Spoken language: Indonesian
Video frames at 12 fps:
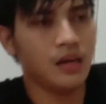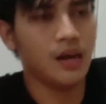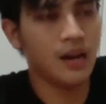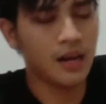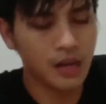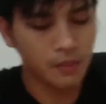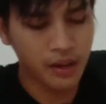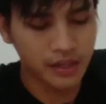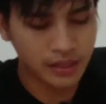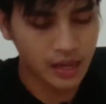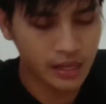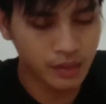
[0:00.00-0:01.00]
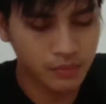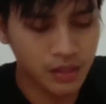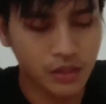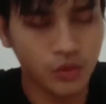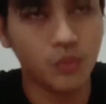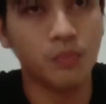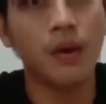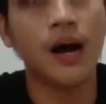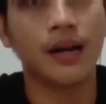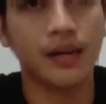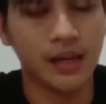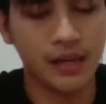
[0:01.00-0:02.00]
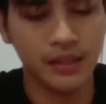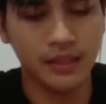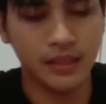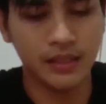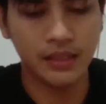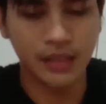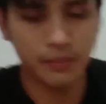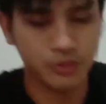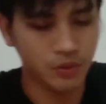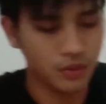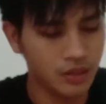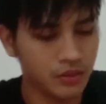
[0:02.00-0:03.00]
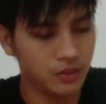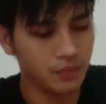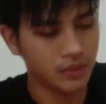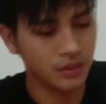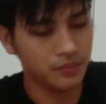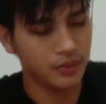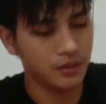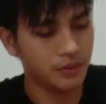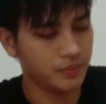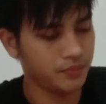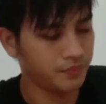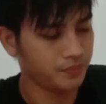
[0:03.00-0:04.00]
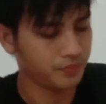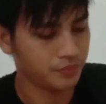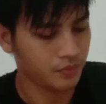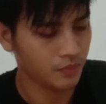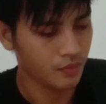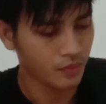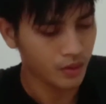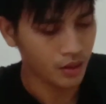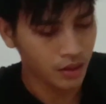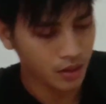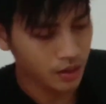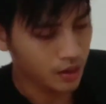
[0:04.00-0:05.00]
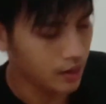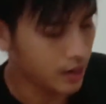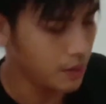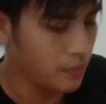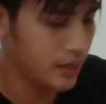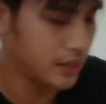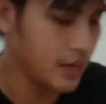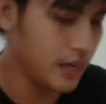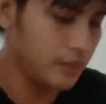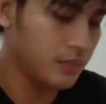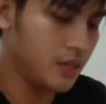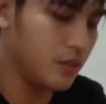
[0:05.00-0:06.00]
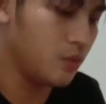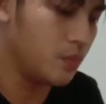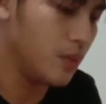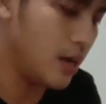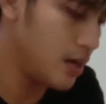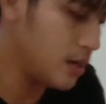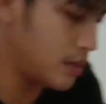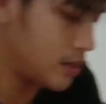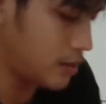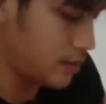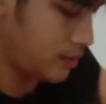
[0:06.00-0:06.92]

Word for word: alangkah baiknya ayamnya diumbar ya ini kapsulnya tuh teman-teman Alangkah baiknya ayamnya diumbar.